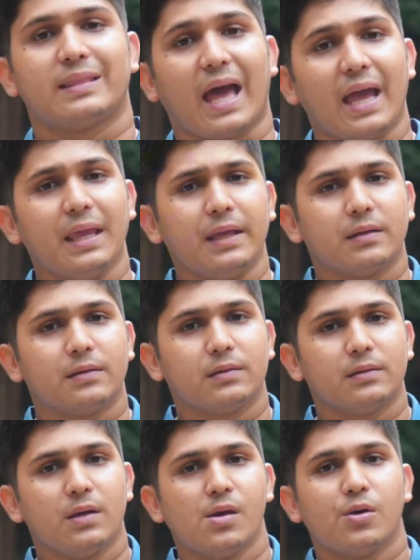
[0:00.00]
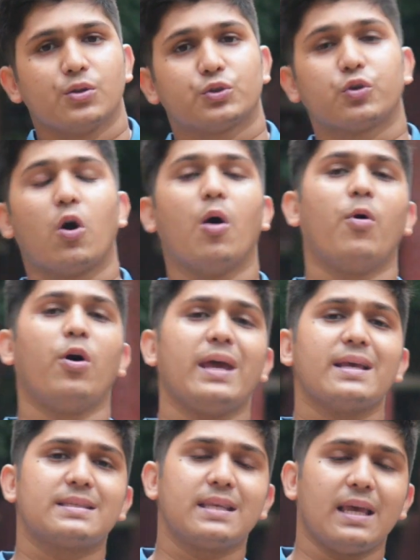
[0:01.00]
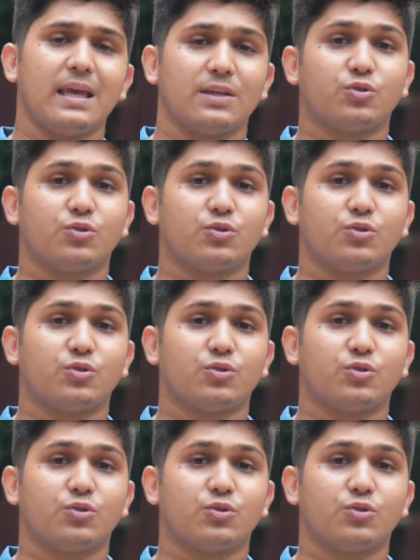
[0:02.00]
তাই সময় আছে